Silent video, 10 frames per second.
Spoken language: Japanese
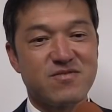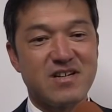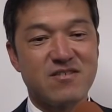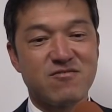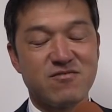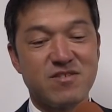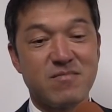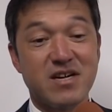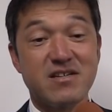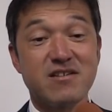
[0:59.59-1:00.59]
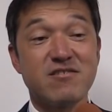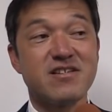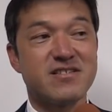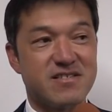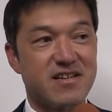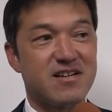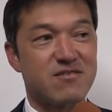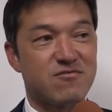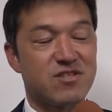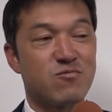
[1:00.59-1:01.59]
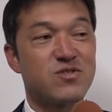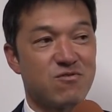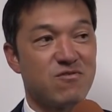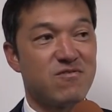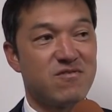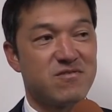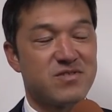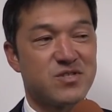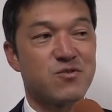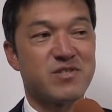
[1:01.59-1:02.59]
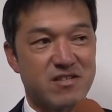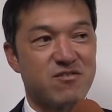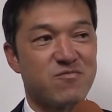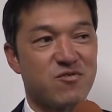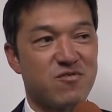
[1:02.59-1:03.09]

あのに負けないぐらいですねあの気持ちの強さというも